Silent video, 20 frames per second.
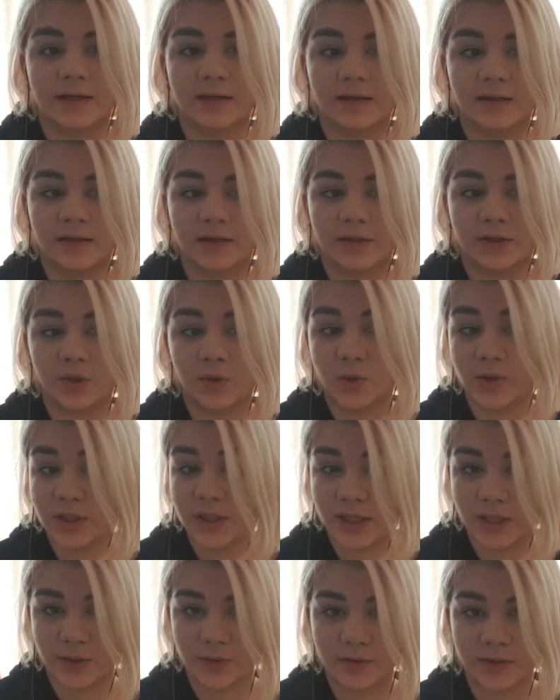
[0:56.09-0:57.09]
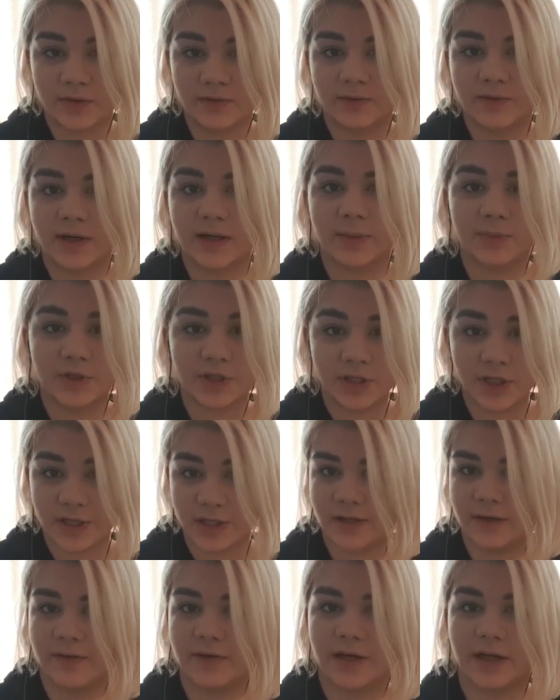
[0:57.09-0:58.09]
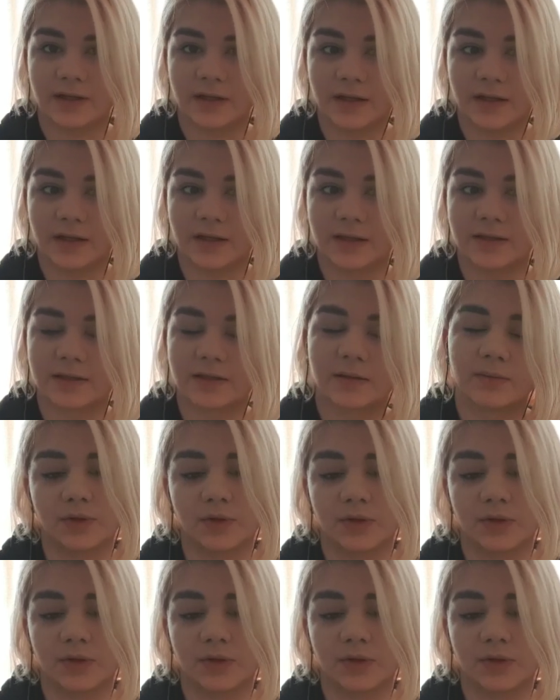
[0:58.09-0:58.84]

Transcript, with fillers: э, другие люди вообще не говорят на английском.